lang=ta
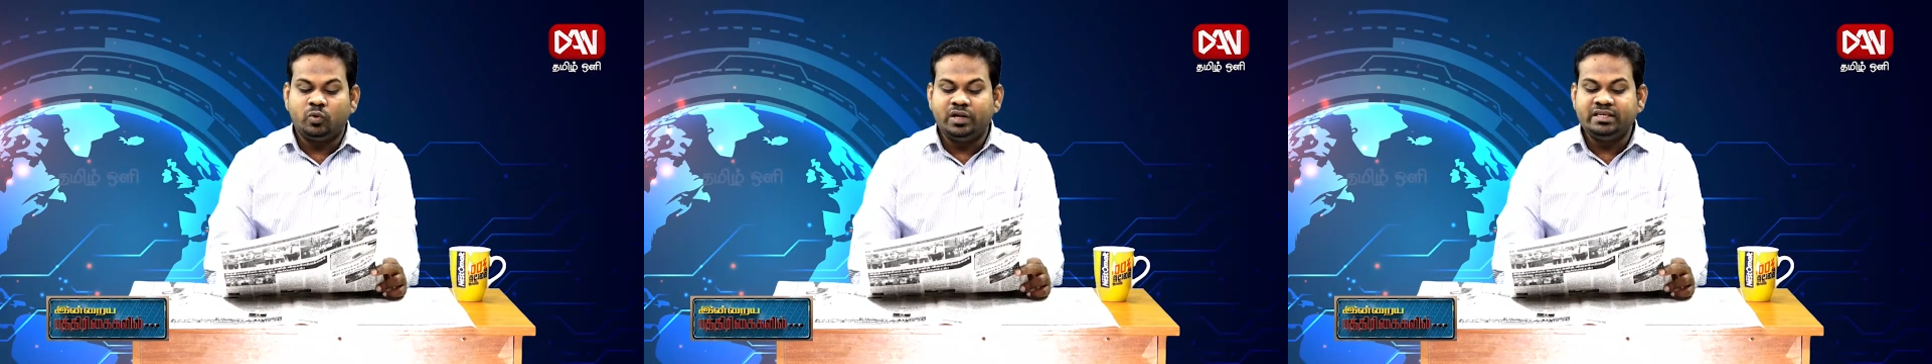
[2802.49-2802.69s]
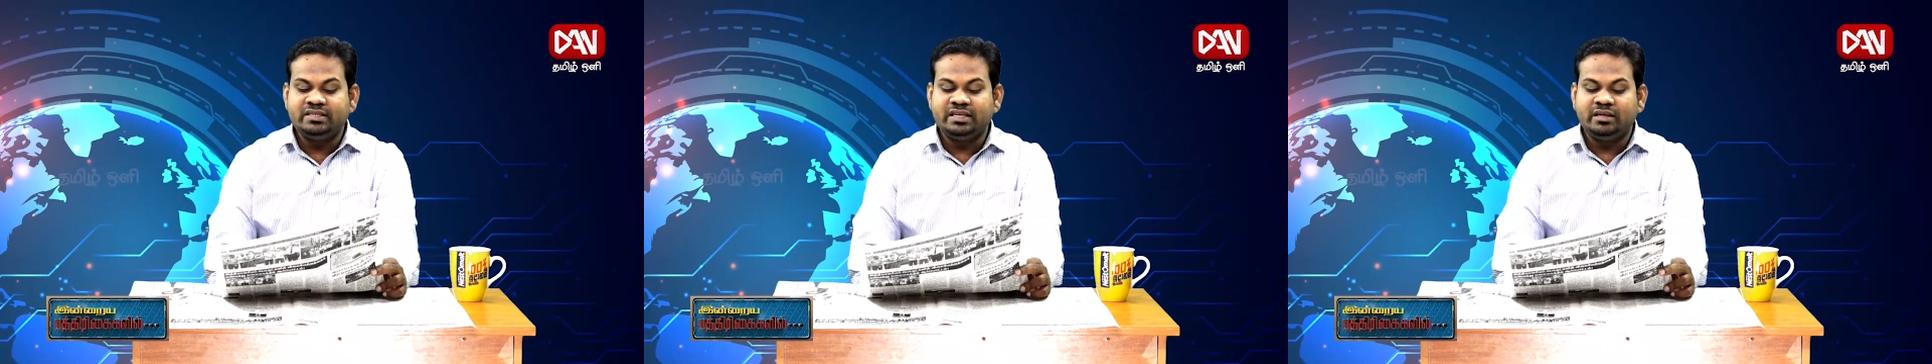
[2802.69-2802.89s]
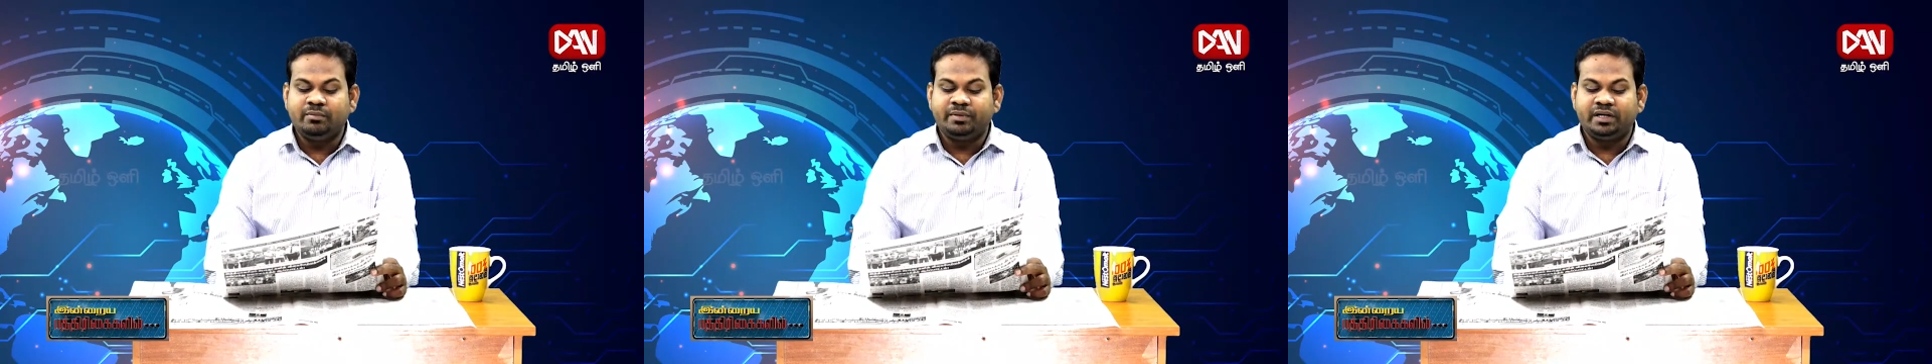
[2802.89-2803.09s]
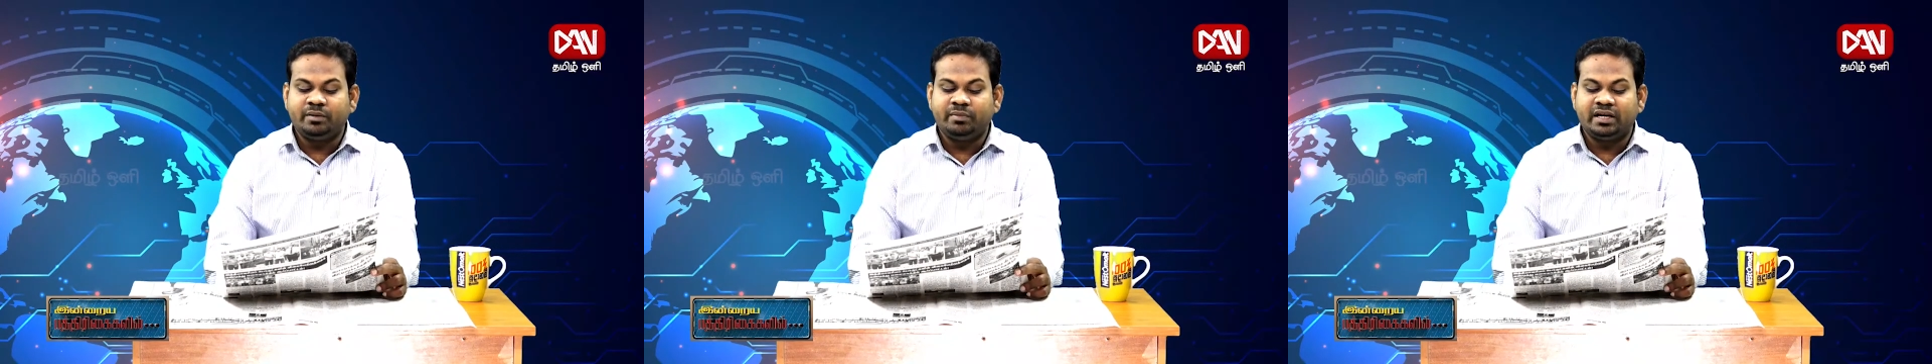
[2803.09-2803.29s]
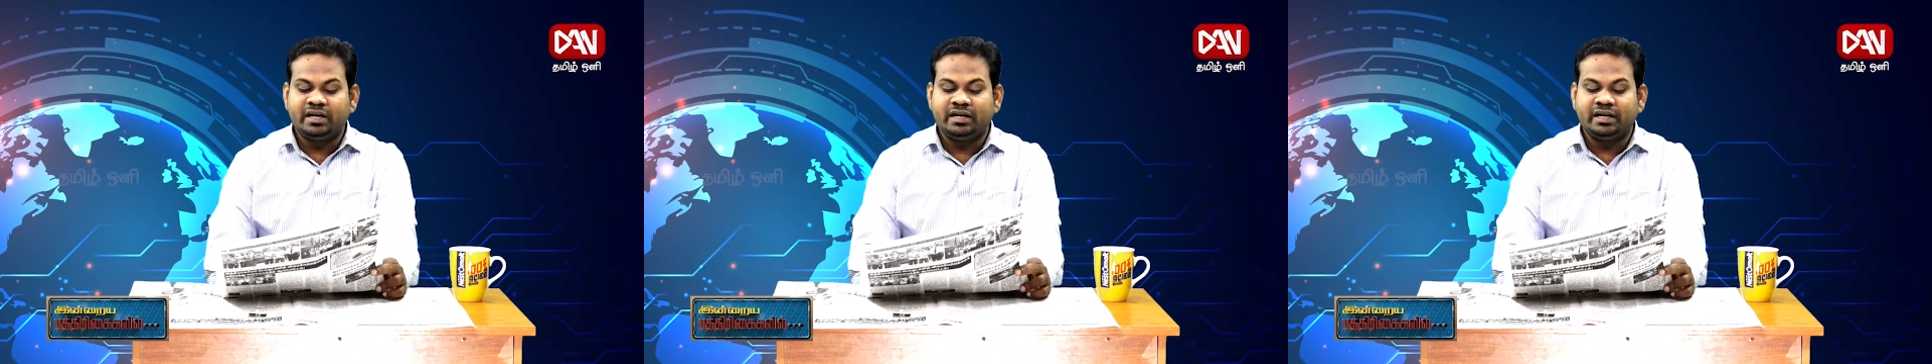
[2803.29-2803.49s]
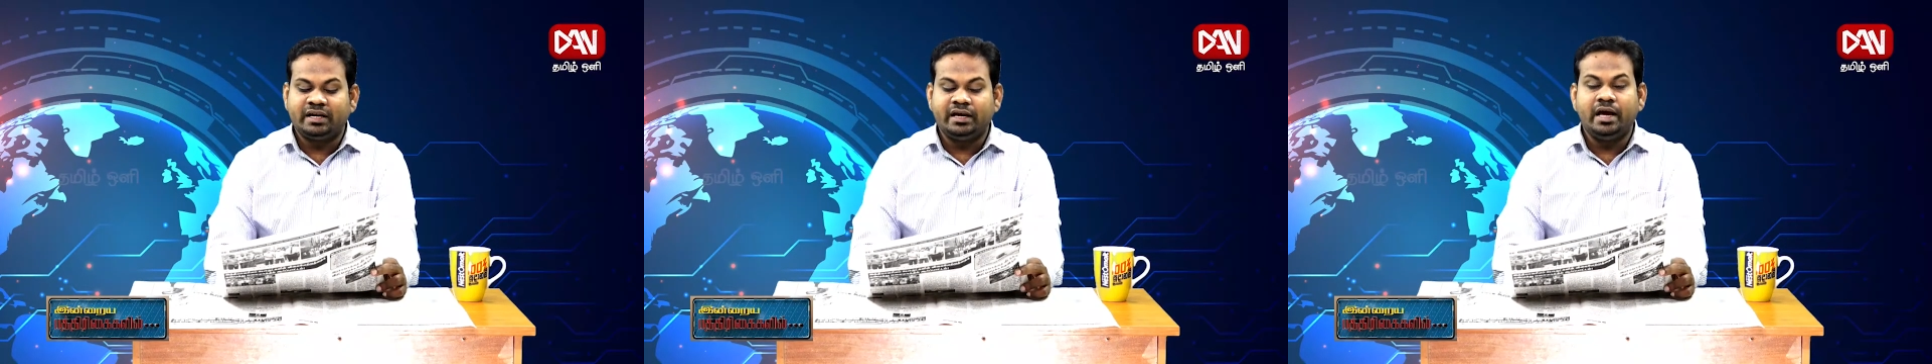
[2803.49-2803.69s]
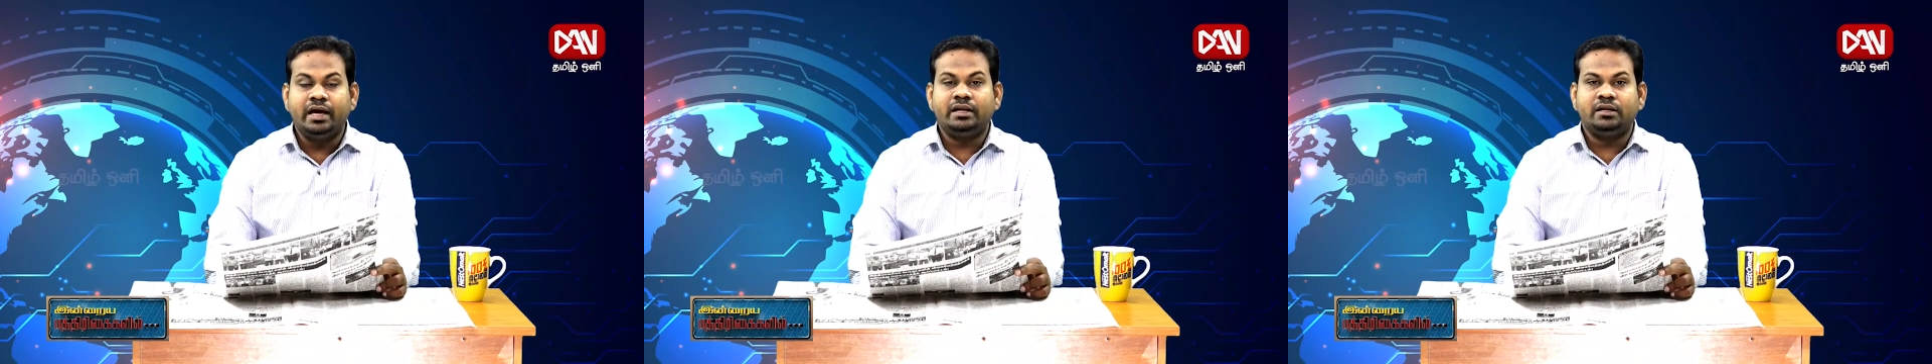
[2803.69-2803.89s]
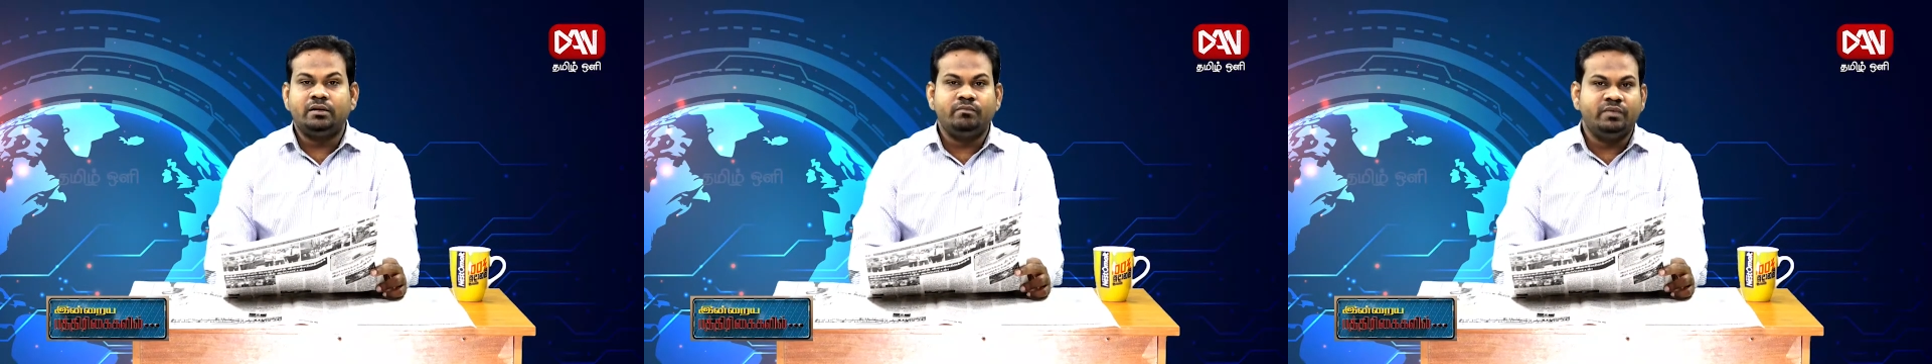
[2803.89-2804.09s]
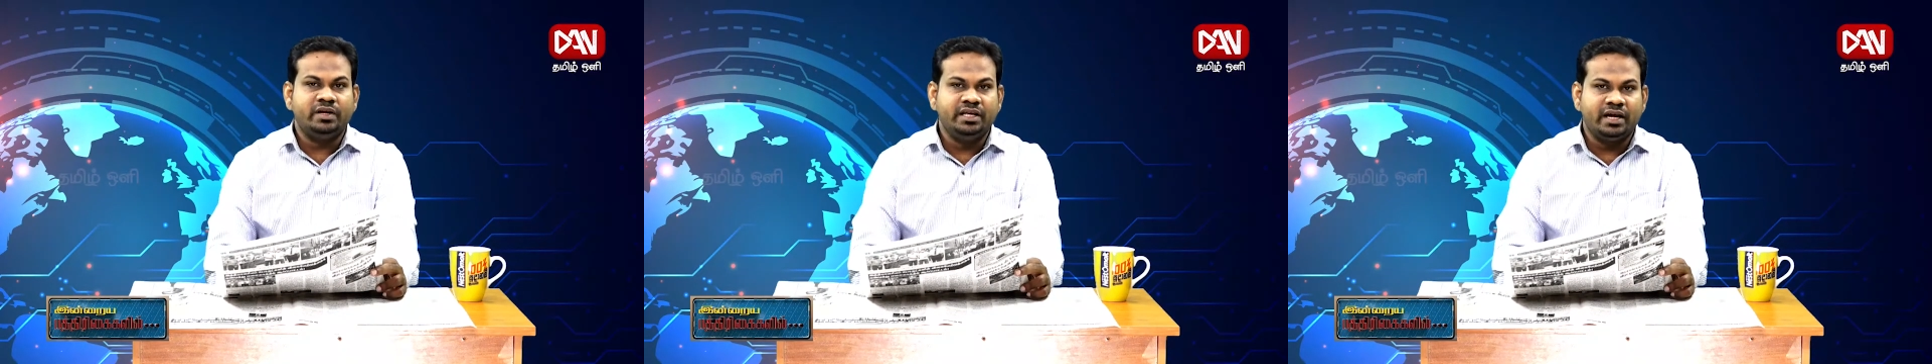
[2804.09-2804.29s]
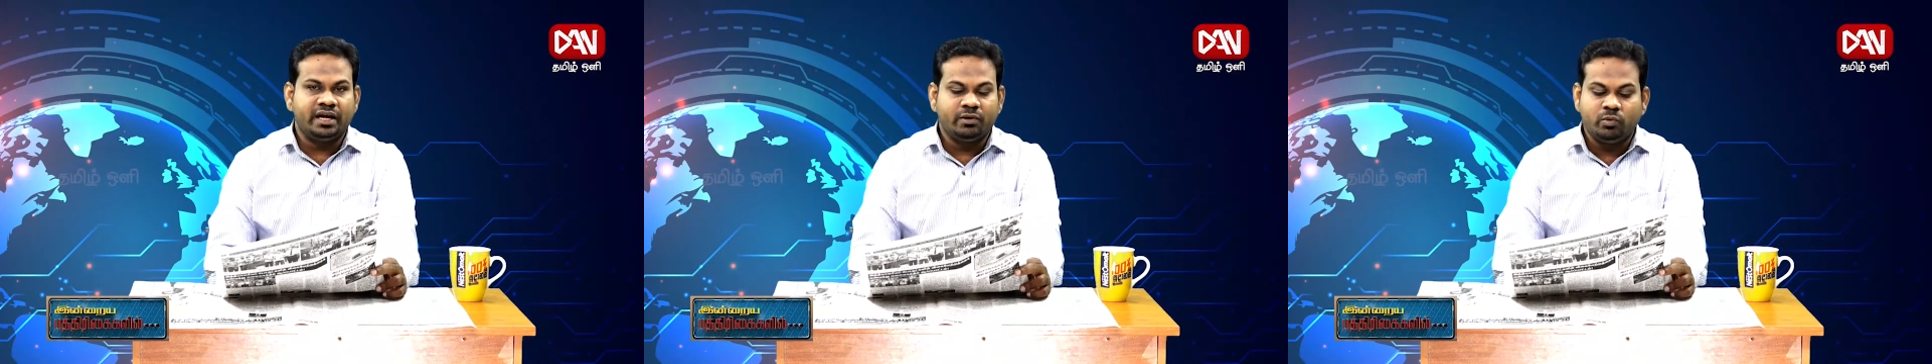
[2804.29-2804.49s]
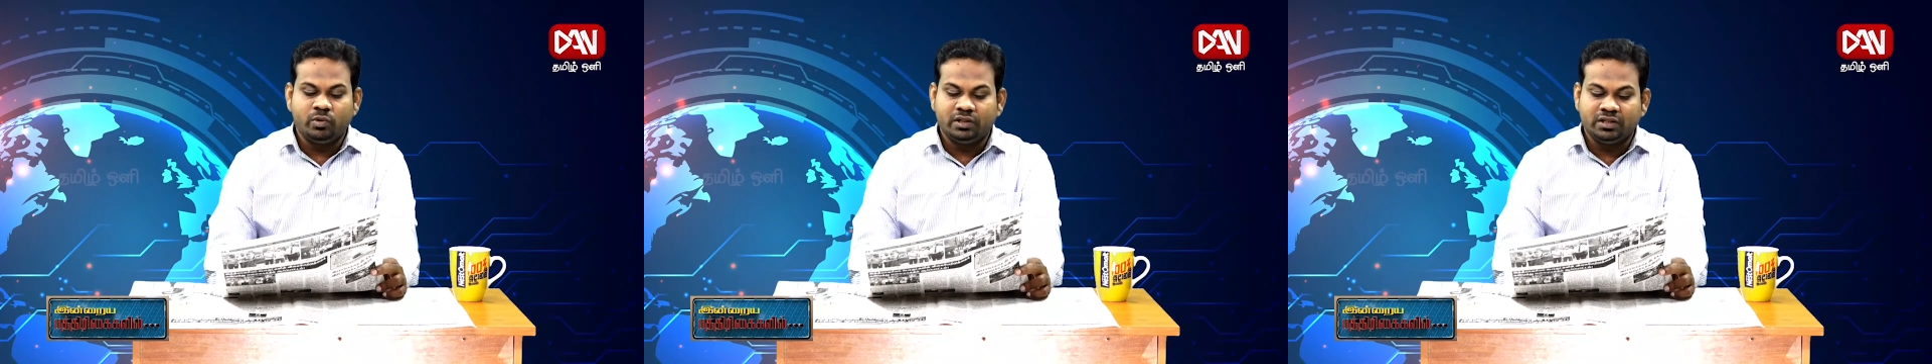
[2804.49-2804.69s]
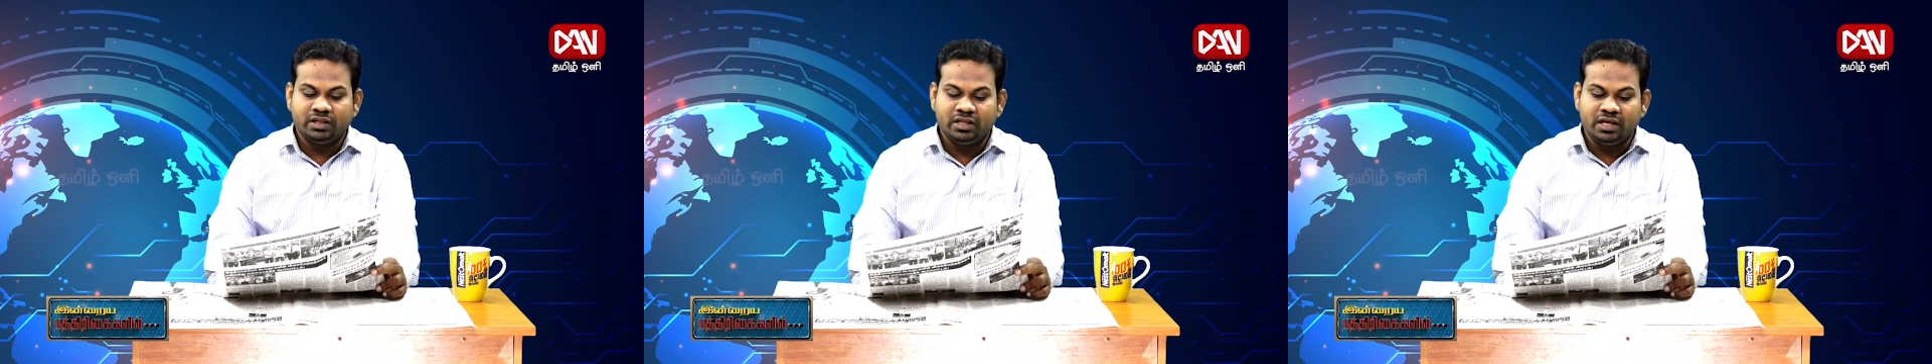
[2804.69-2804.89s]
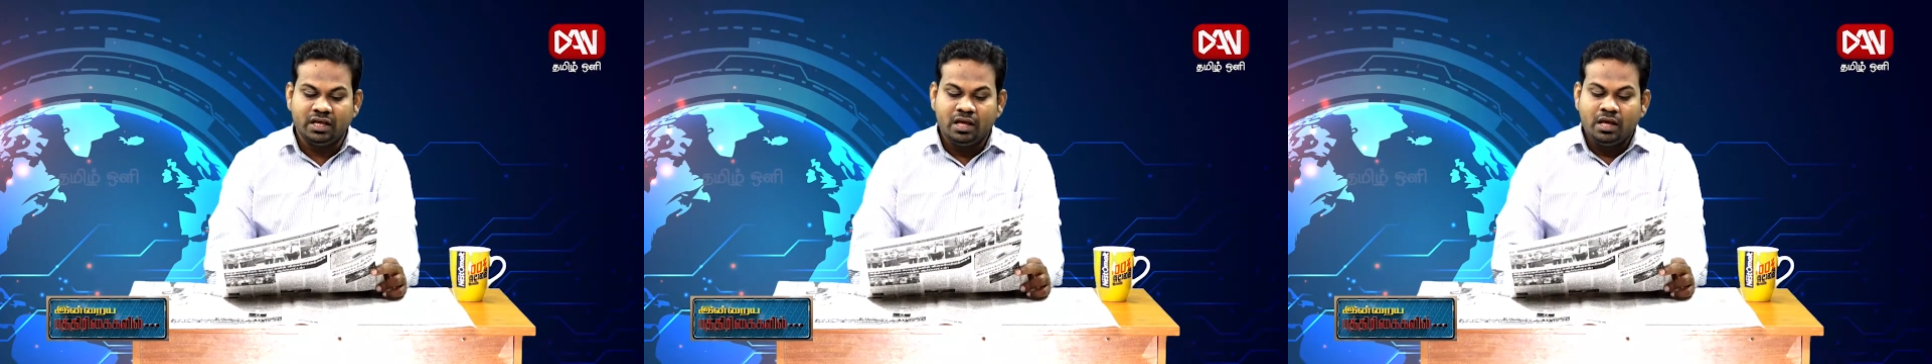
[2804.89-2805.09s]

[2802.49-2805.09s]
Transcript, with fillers: கொலை செய்யப்பட்டமைக்கான காரணம் வெளியாகியுள்ளது